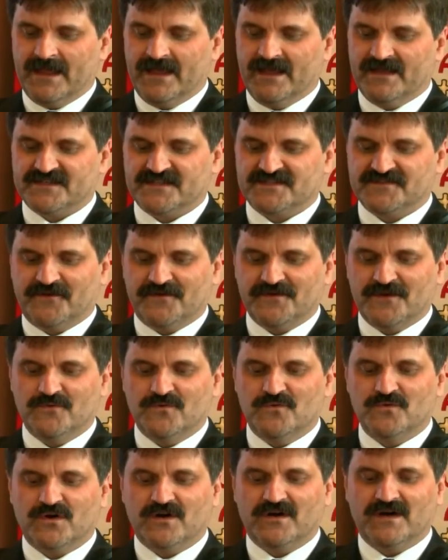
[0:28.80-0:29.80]
ze swoją
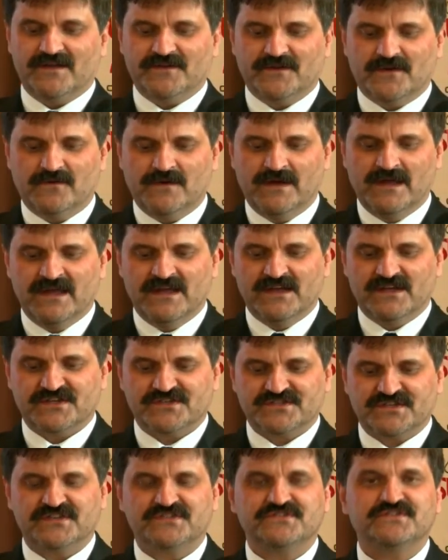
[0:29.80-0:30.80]
ukochaną
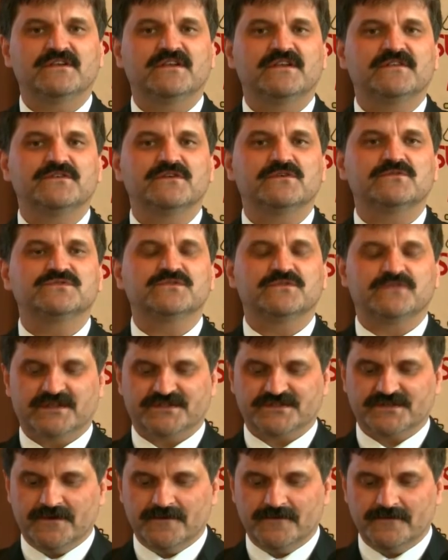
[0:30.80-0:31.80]
sześcioletnią
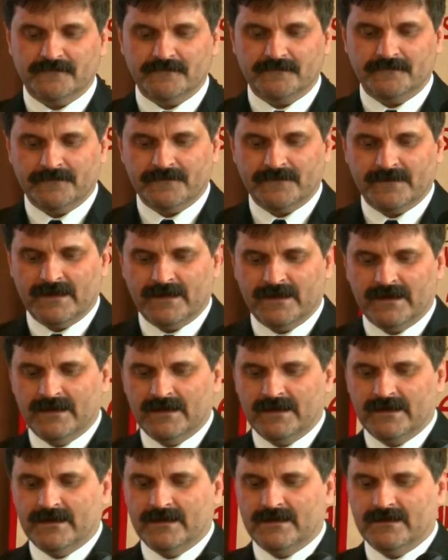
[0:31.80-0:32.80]
córeczką.
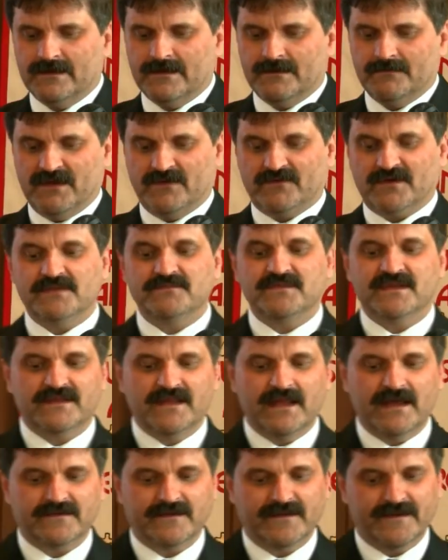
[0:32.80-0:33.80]
Miał na imię
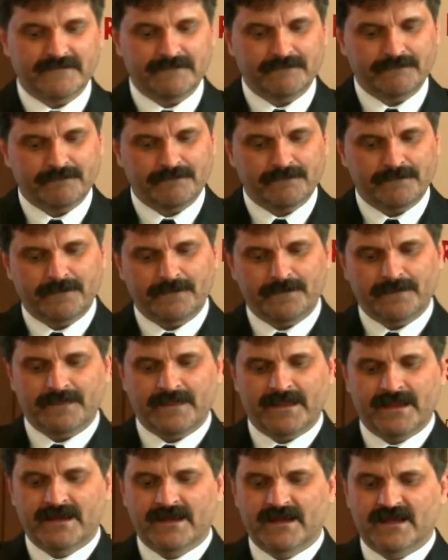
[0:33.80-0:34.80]
Nana.
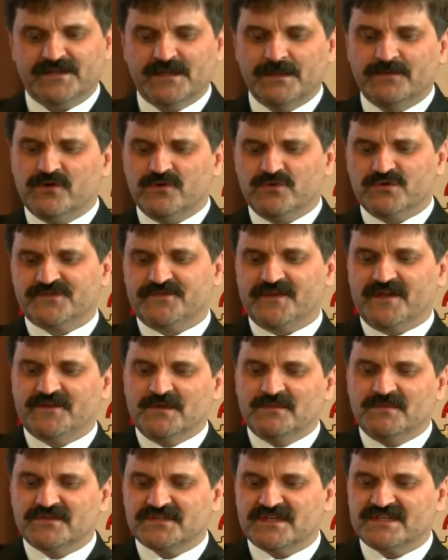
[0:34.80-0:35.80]
Gdy było już
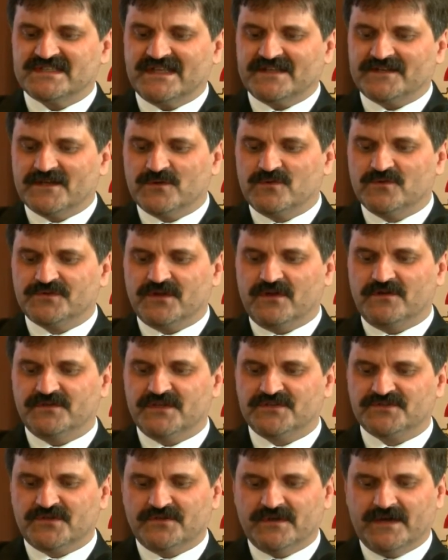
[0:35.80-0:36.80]
wiadome, że statek utonie,
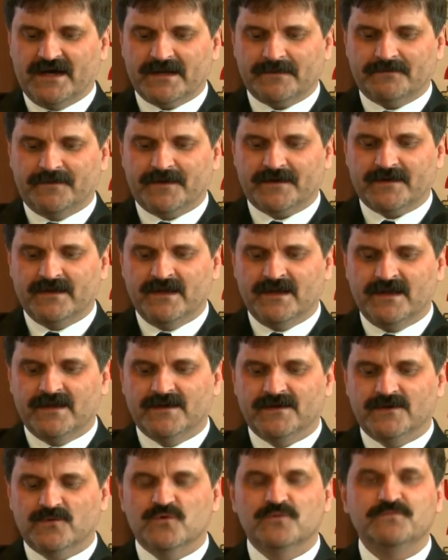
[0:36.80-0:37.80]
John Harper
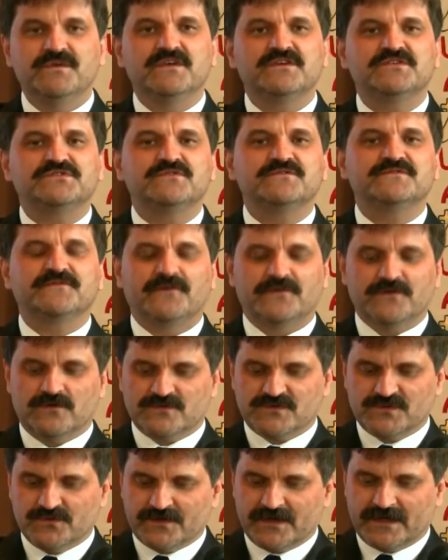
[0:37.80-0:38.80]
umieścił swoją
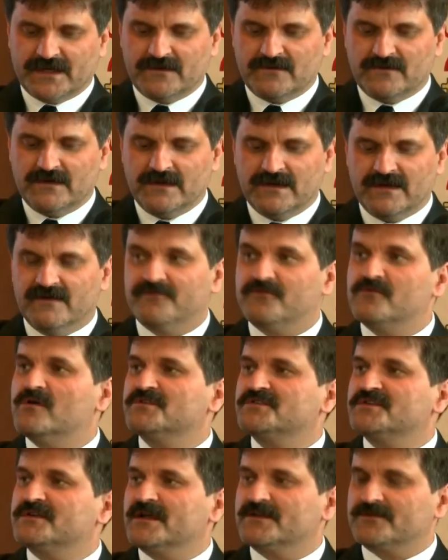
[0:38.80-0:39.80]
córkę w
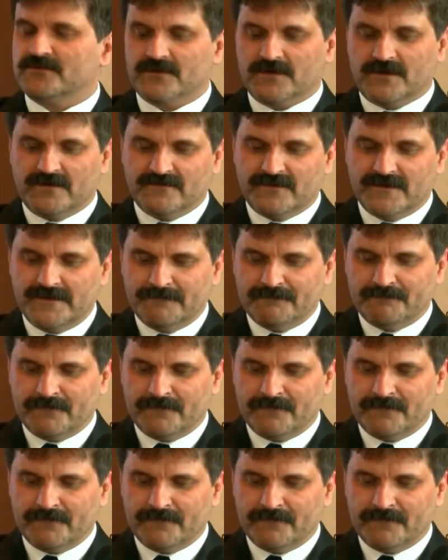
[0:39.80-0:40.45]
łodzi ratunkowej.